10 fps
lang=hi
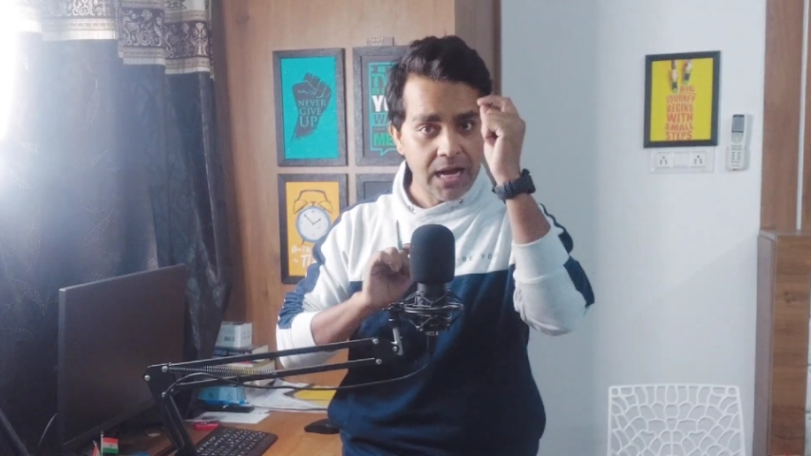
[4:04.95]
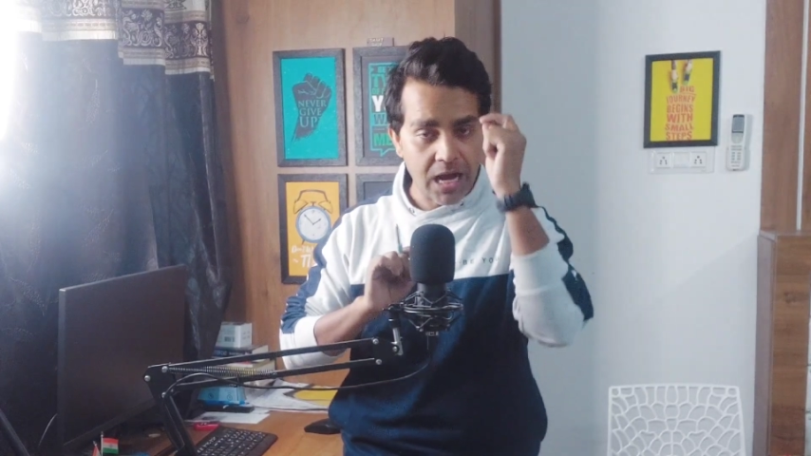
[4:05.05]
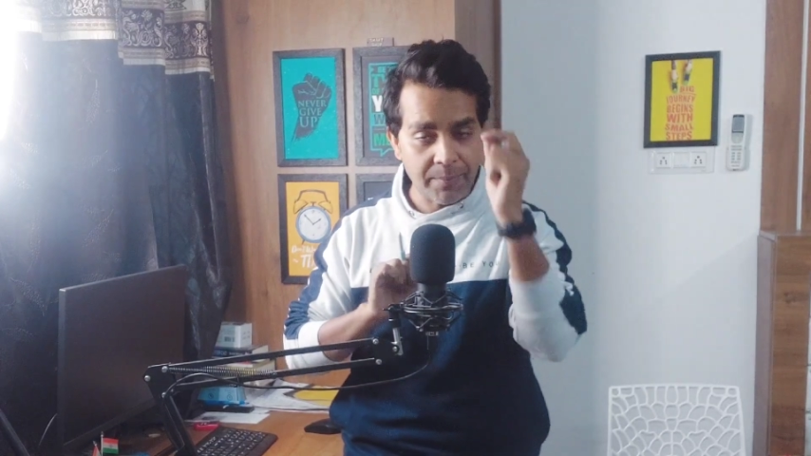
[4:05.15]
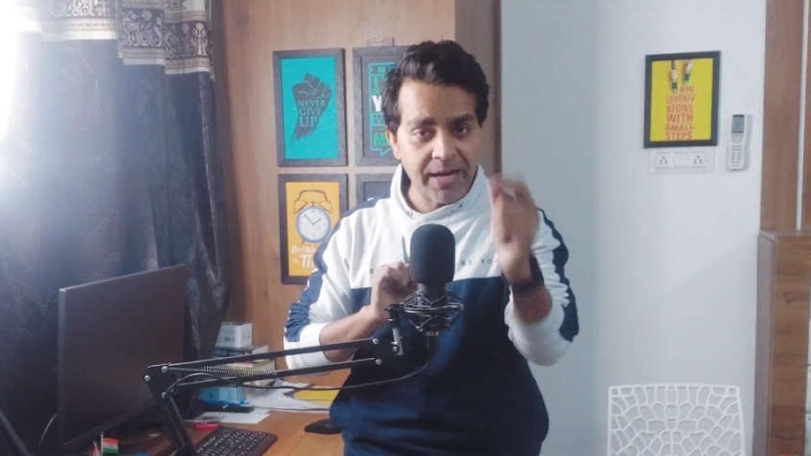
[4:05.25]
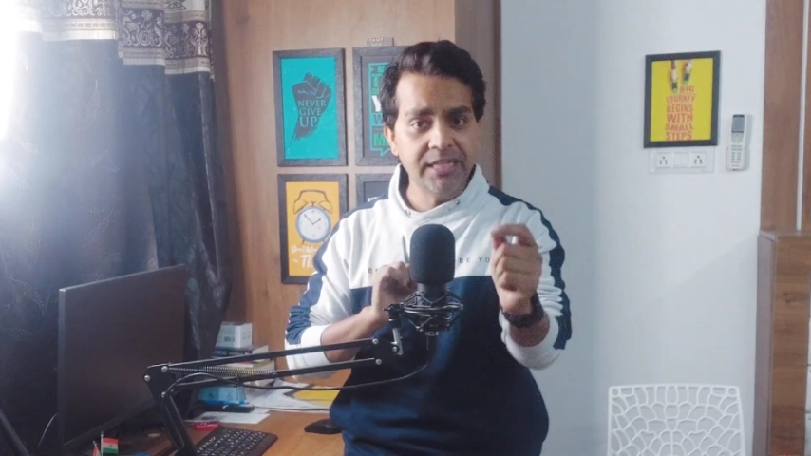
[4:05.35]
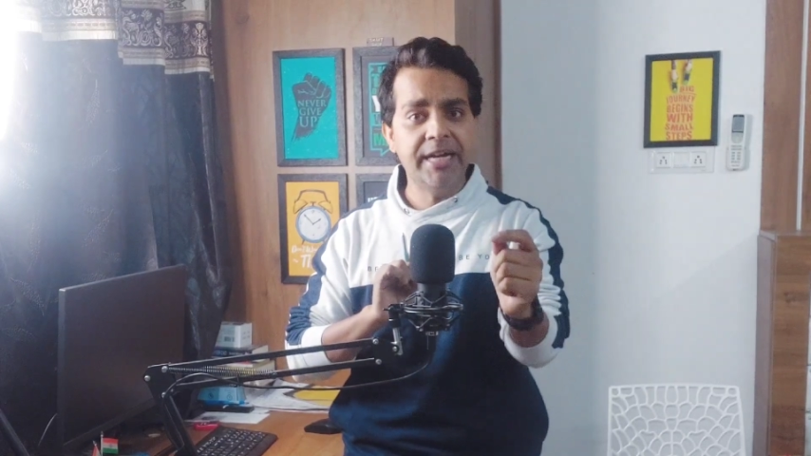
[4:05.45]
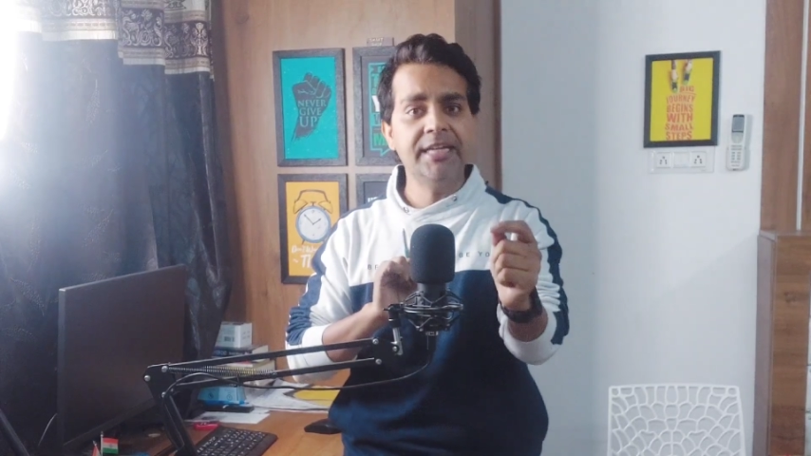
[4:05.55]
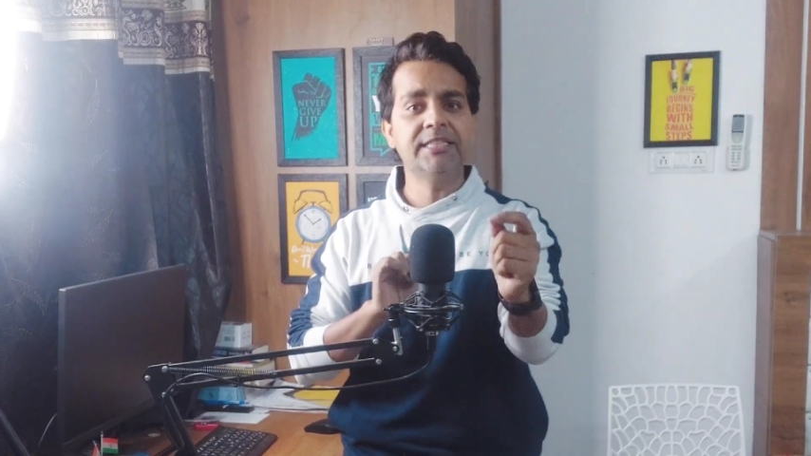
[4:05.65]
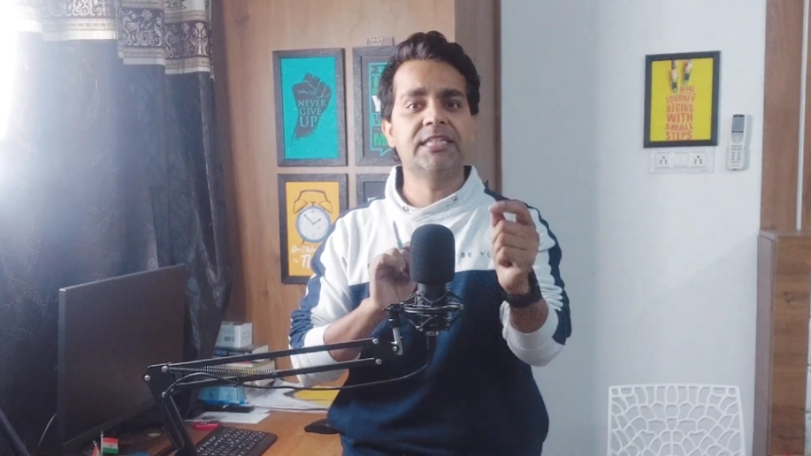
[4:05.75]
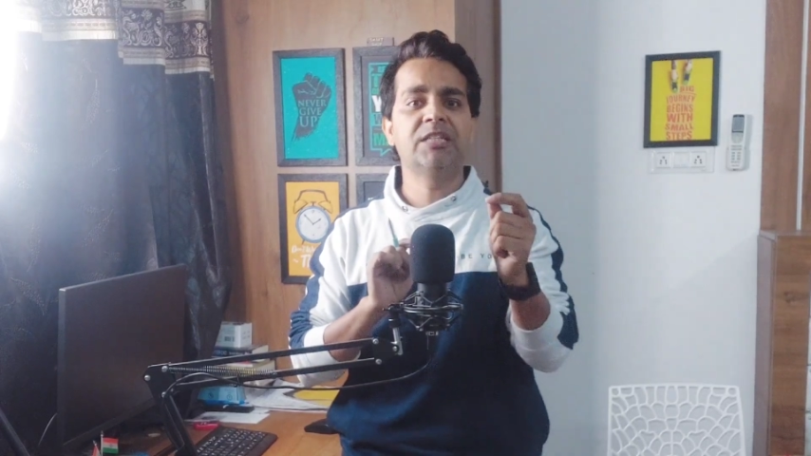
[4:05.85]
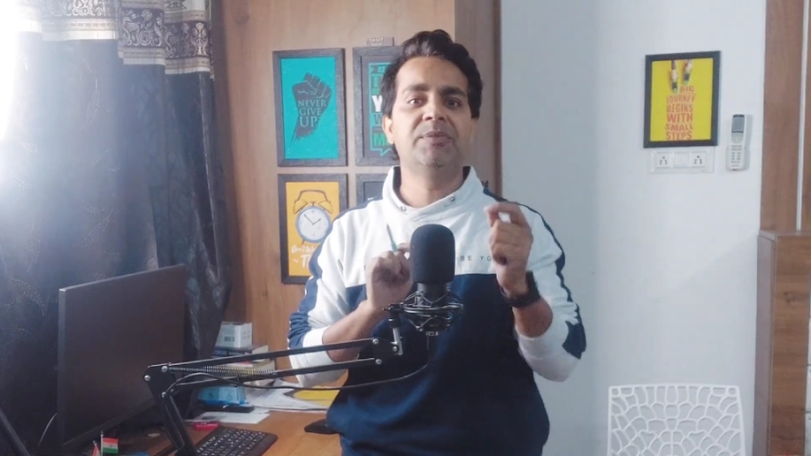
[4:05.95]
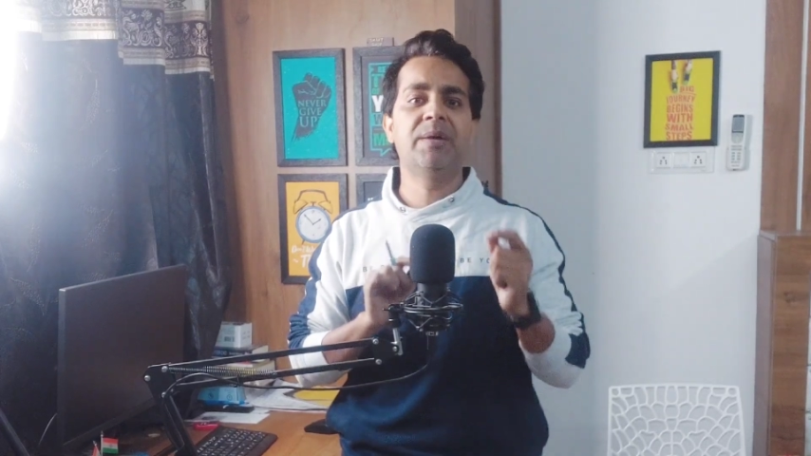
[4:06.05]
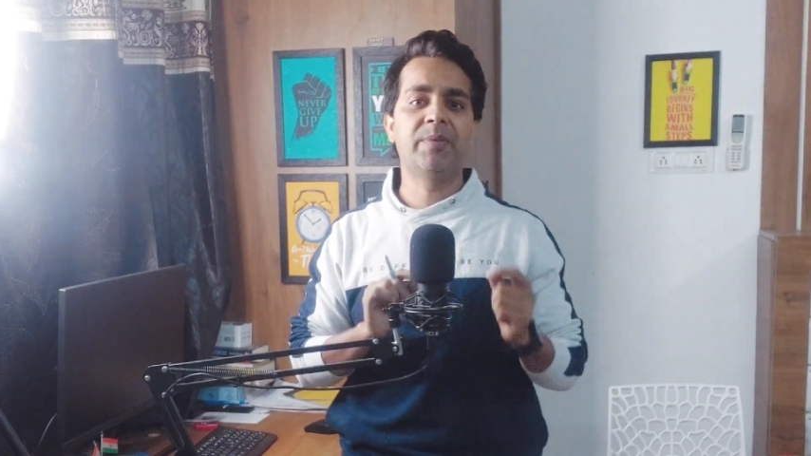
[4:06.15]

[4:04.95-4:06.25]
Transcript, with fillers: हमारी आई के साथ में आप